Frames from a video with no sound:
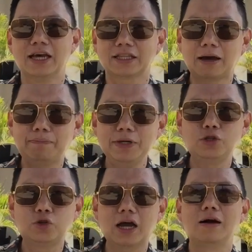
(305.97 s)
tapi
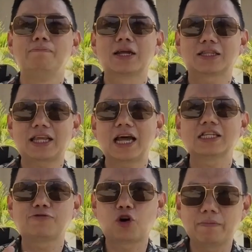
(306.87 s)
juga
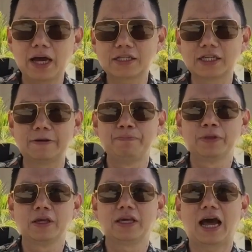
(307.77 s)
bertransformasi
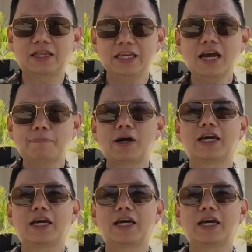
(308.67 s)
Artinya apa?